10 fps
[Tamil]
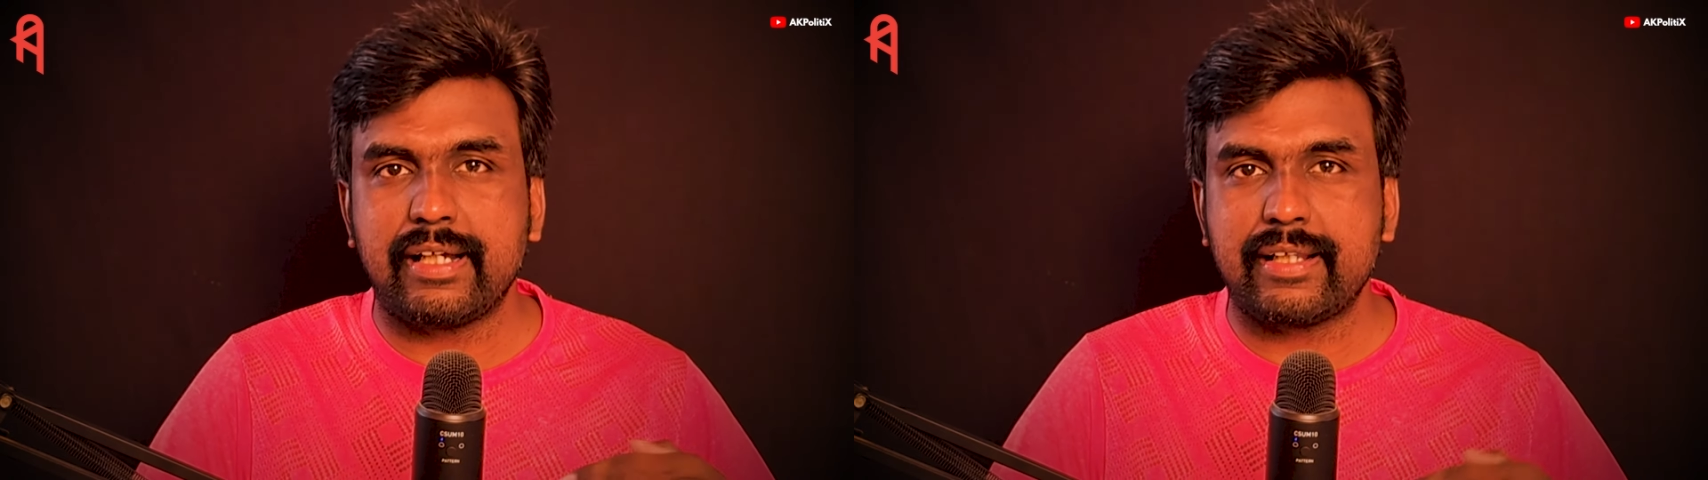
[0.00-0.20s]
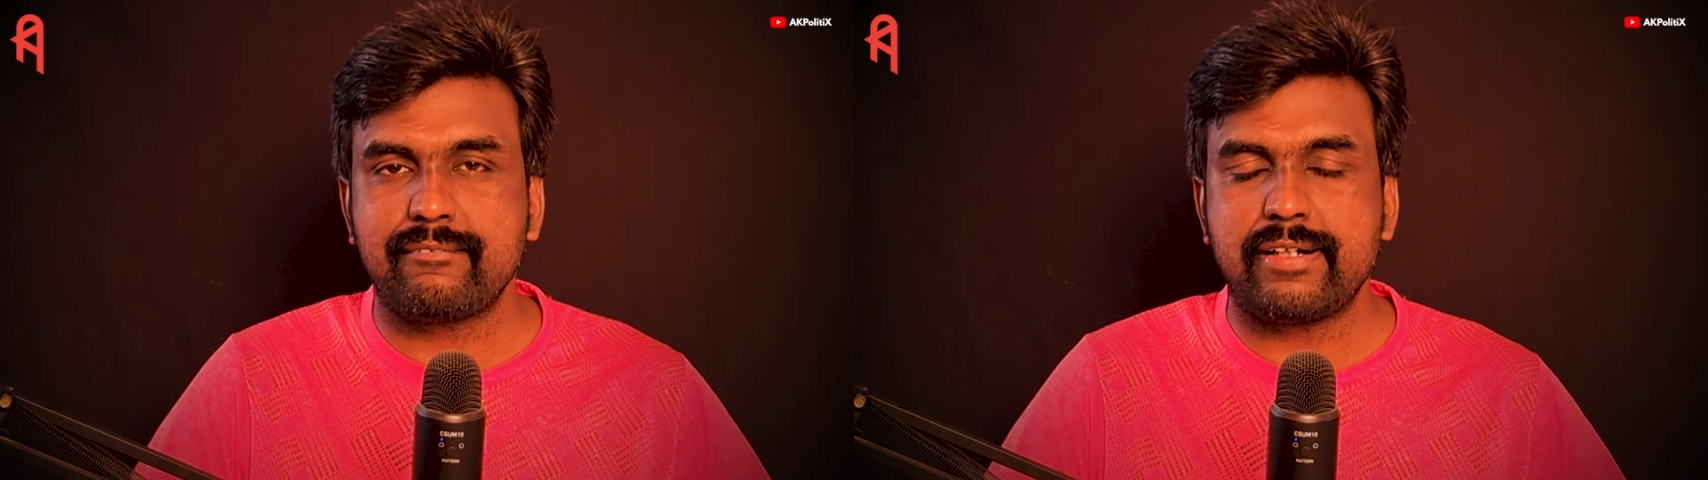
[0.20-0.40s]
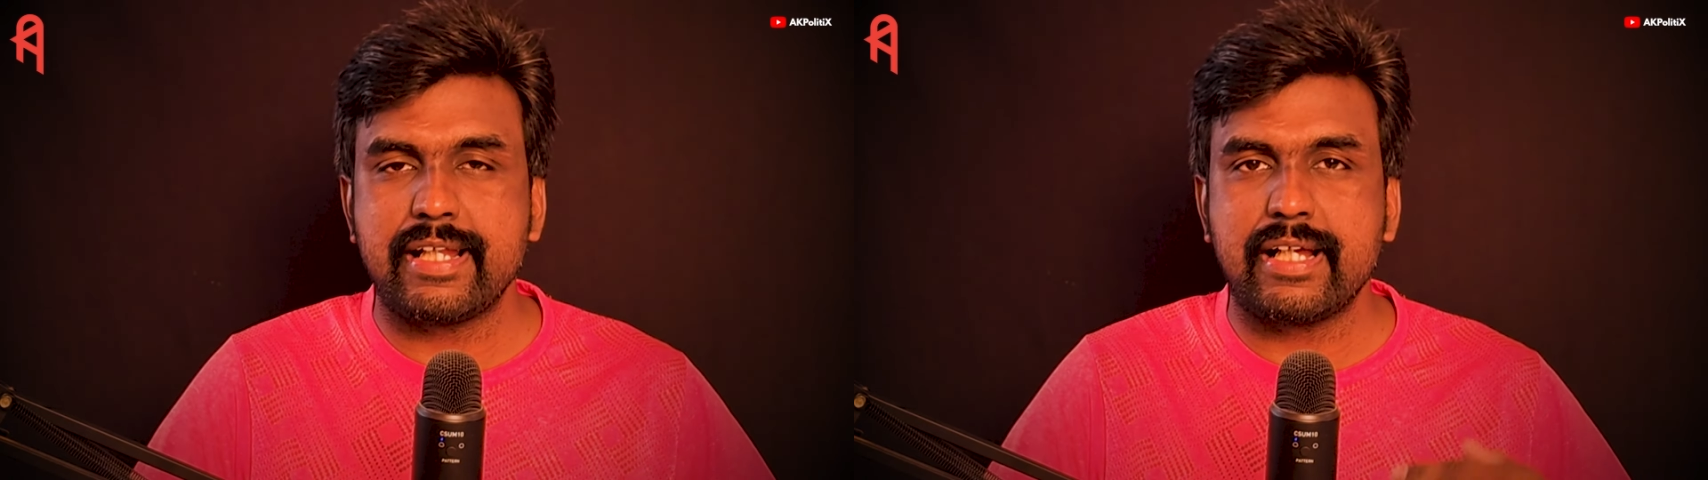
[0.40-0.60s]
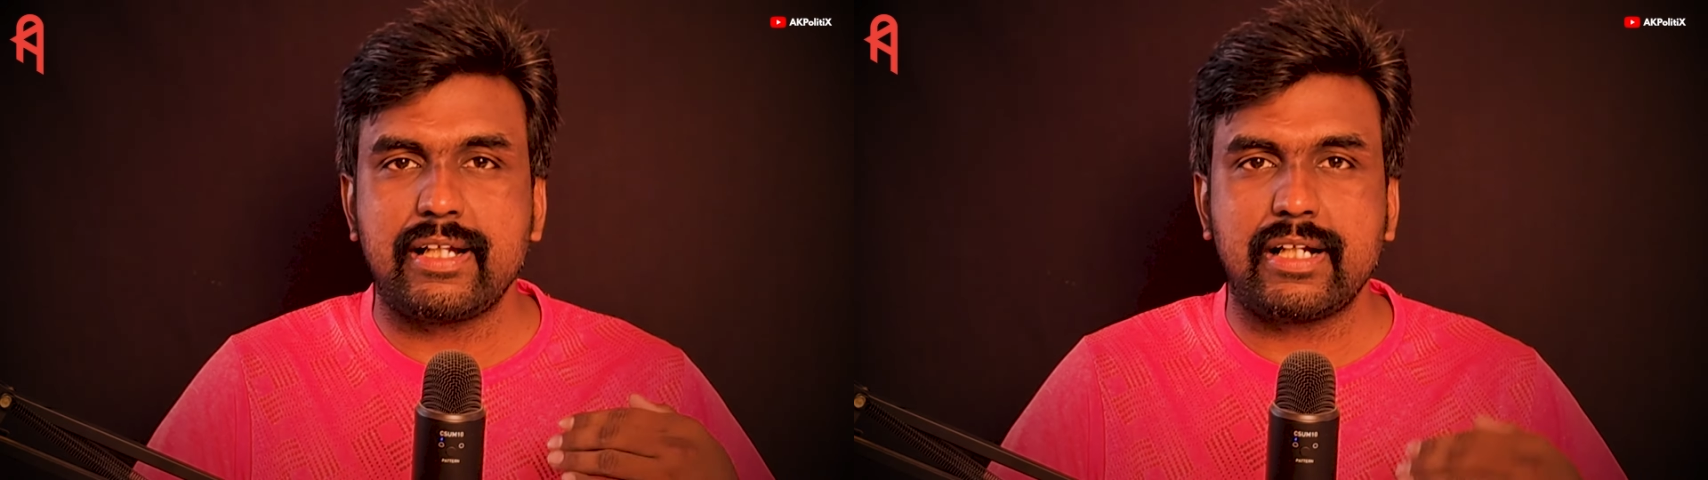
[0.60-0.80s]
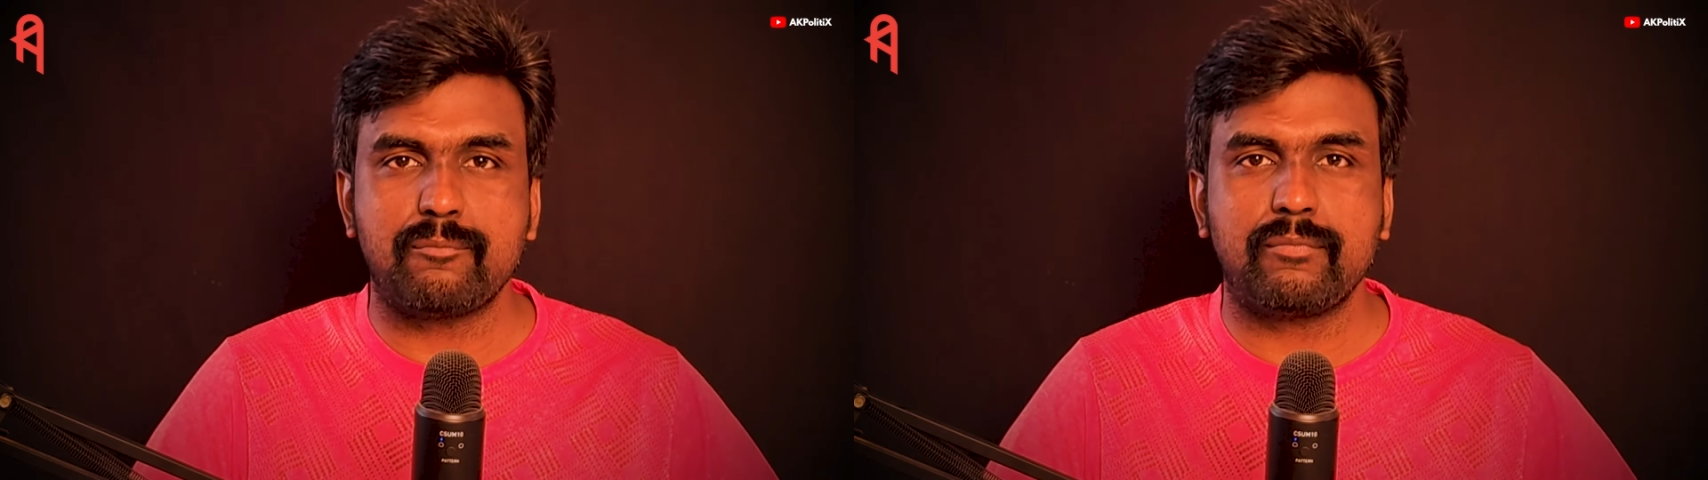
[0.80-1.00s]
அதன்
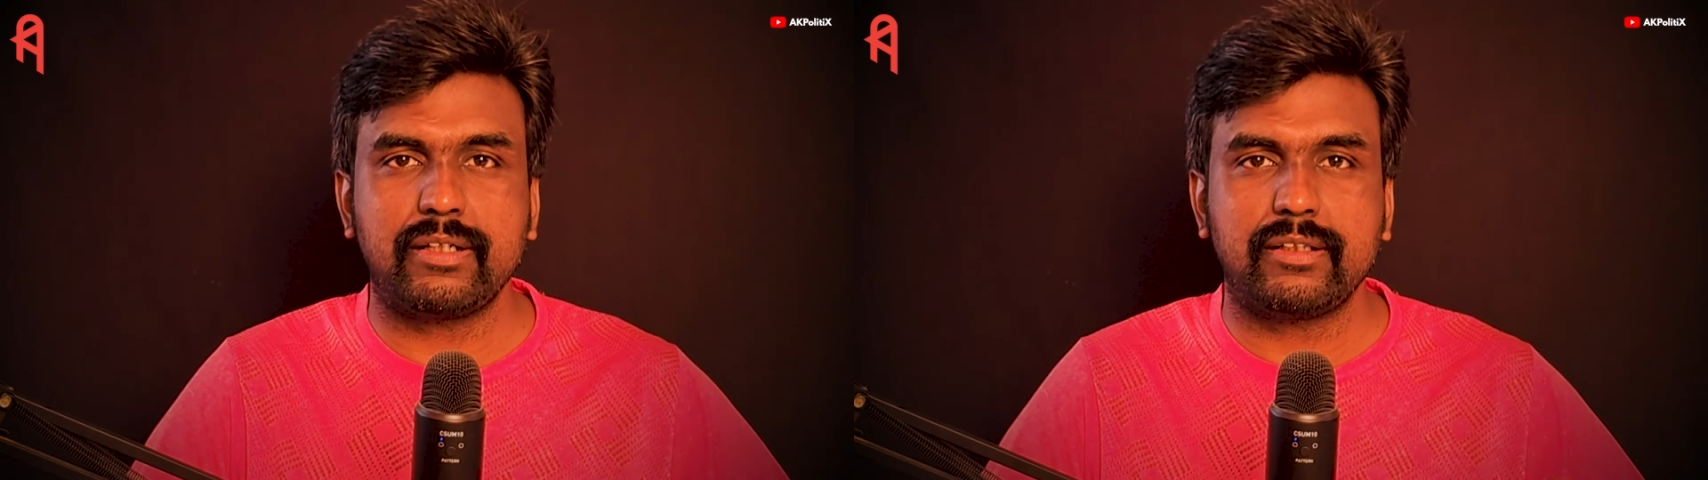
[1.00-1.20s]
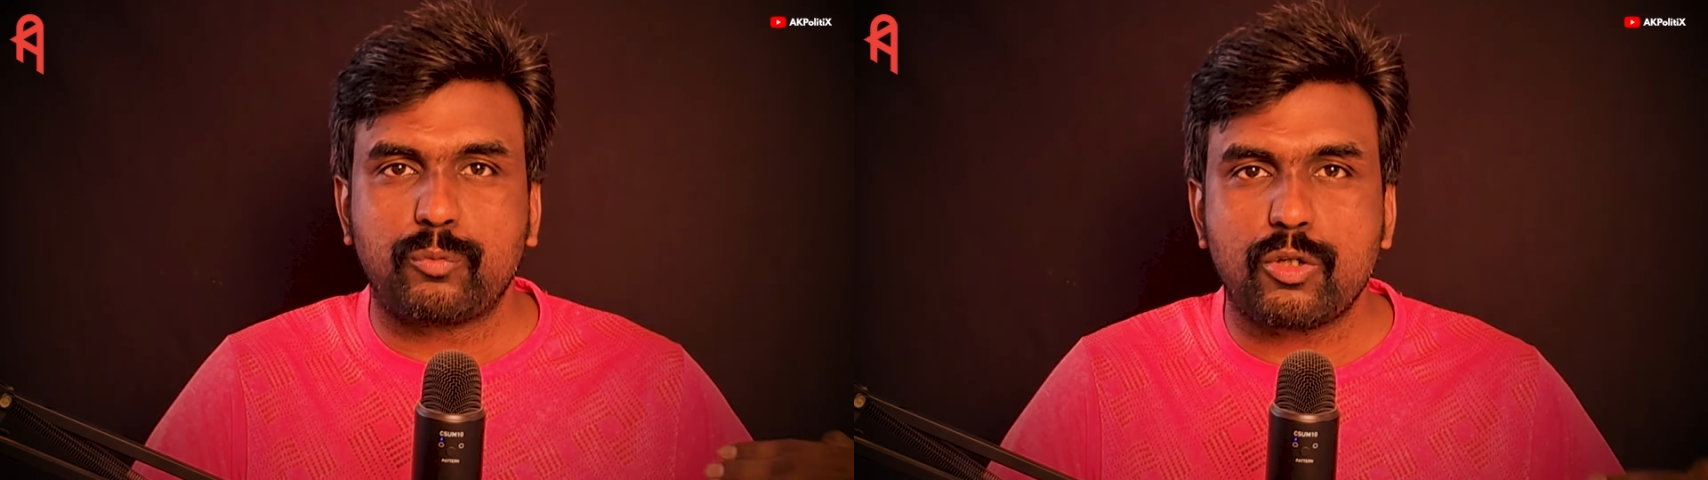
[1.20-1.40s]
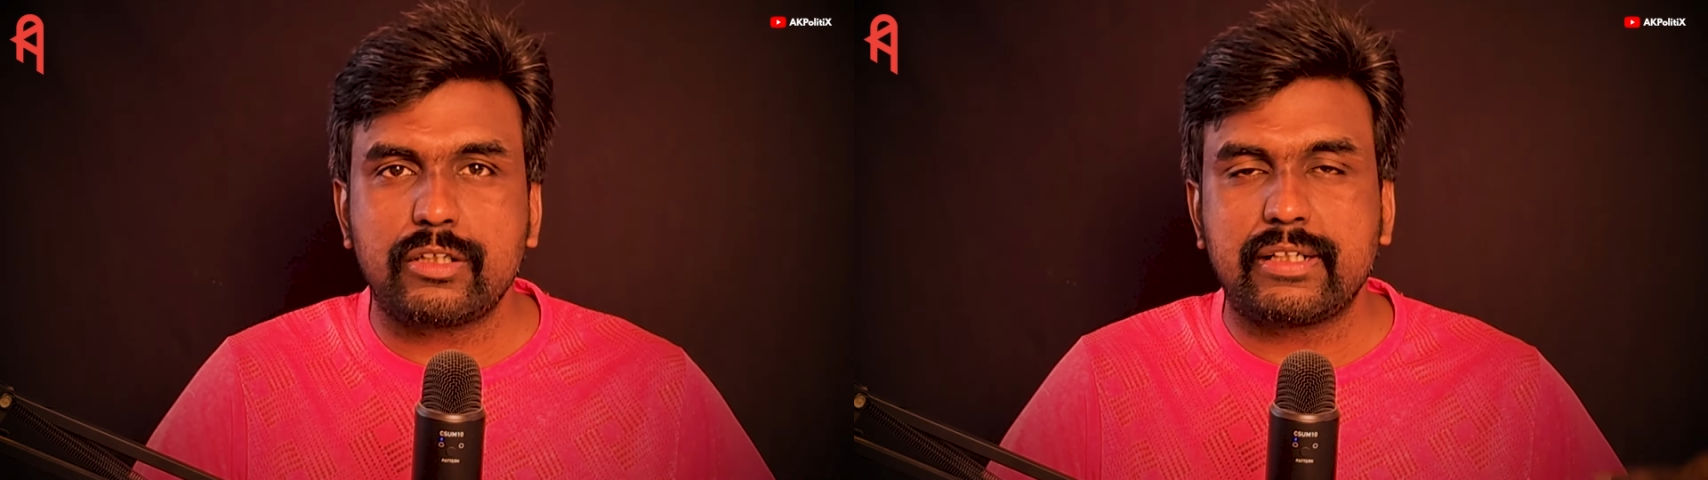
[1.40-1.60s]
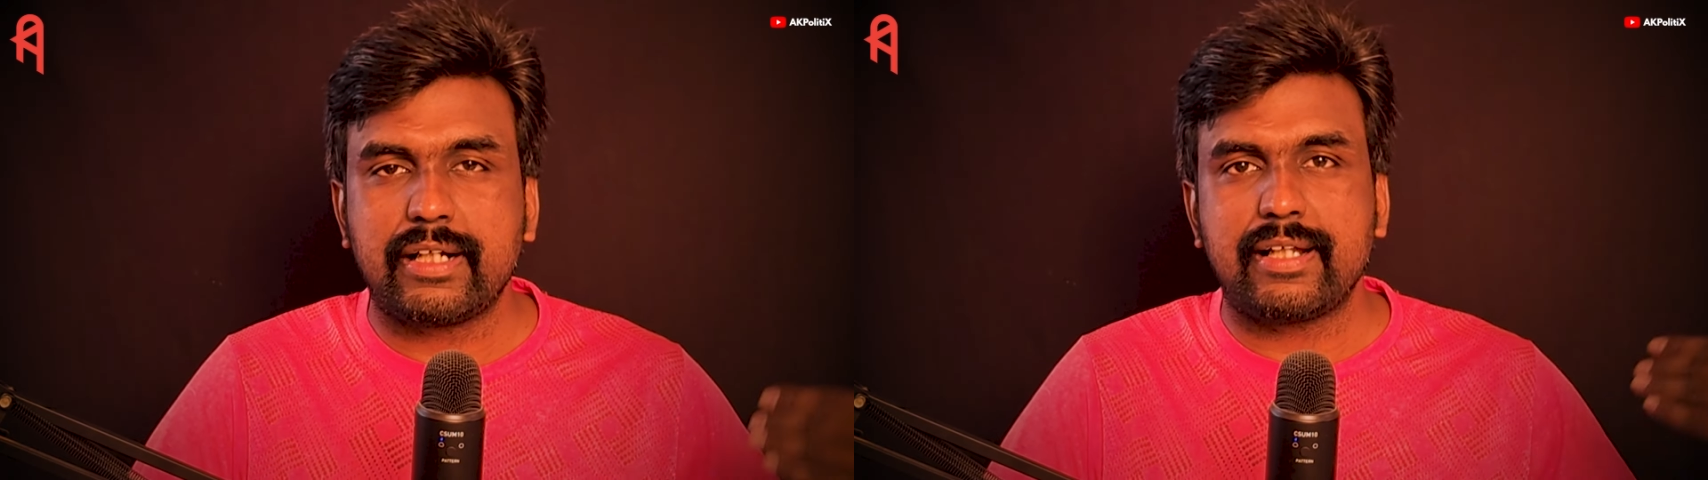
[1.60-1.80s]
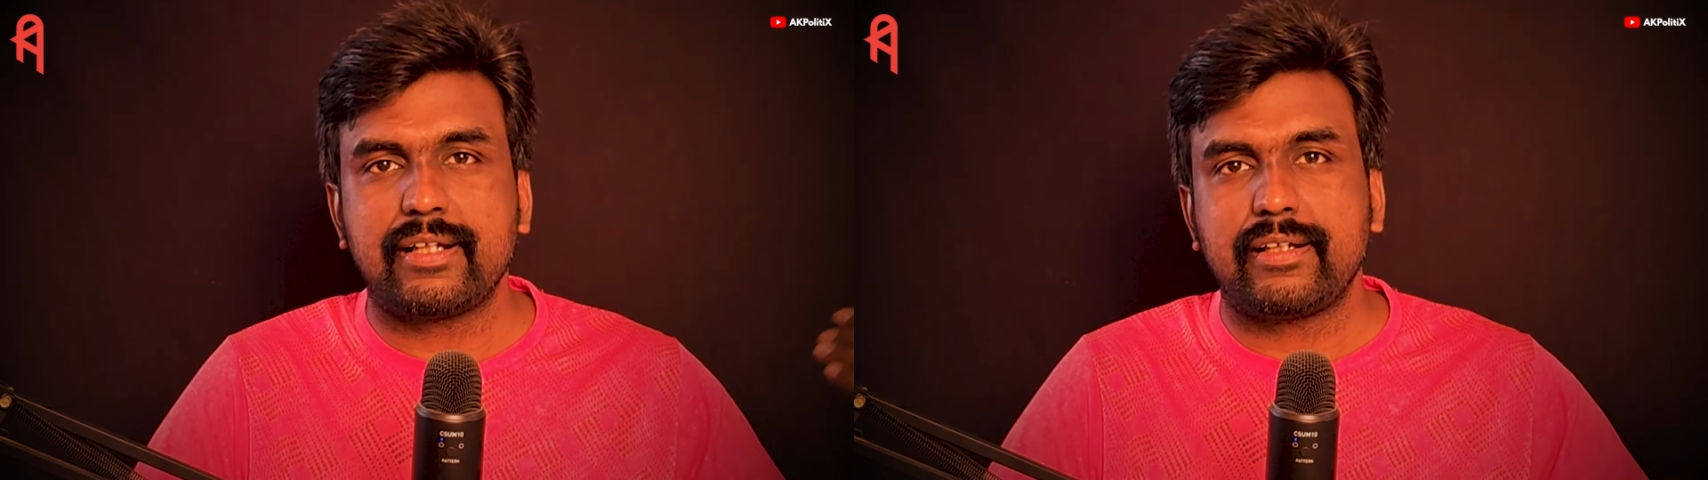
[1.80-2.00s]
வழியாக நம்ம பொருட்களை